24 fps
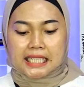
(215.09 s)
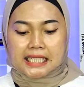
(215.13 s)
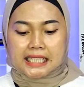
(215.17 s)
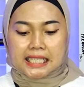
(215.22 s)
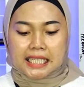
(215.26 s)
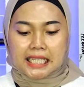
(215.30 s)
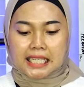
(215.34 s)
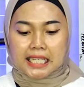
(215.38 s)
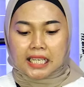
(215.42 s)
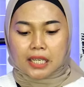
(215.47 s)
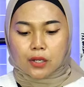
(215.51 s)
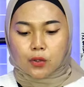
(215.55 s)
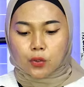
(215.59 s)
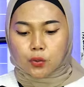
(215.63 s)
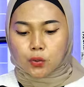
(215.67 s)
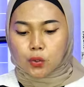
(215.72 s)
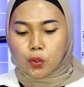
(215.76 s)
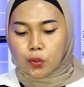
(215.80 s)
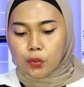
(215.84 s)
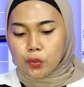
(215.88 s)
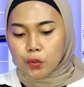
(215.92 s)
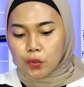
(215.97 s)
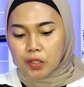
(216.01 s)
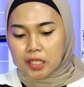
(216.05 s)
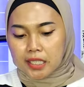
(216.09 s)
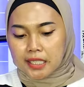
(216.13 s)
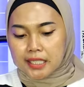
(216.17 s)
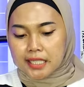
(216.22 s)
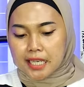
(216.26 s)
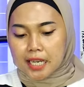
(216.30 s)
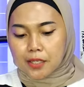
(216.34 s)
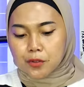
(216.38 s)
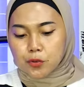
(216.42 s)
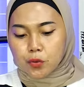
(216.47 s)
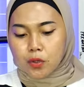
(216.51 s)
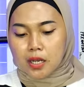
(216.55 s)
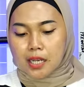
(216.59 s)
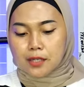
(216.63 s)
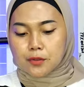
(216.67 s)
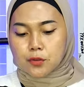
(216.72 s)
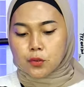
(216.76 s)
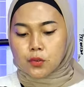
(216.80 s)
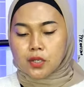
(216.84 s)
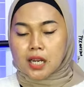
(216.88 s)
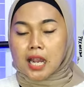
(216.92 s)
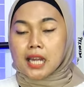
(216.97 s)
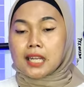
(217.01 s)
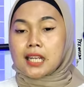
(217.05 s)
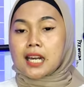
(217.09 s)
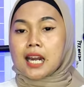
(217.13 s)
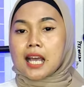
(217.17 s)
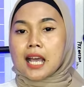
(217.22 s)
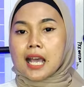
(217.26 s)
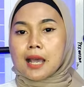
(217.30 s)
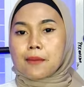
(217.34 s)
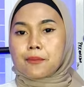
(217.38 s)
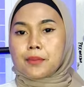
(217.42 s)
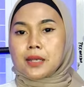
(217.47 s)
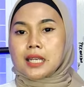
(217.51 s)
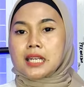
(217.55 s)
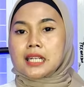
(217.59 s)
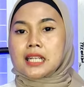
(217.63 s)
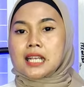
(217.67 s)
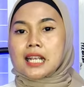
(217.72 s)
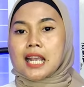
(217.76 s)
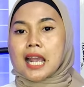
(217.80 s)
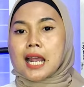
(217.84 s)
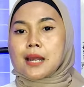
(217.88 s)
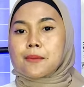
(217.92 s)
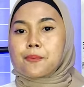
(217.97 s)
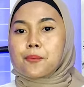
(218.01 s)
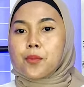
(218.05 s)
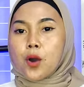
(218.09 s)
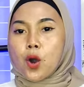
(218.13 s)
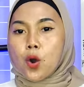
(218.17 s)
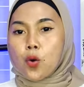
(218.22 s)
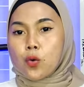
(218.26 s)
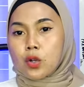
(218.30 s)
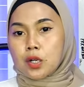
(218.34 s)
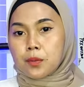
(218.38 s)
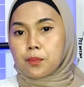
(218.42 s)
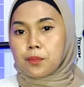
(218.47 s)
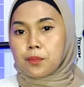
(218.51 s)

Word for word: di sini untuk unitnya juga sudah dilengkapi dengan power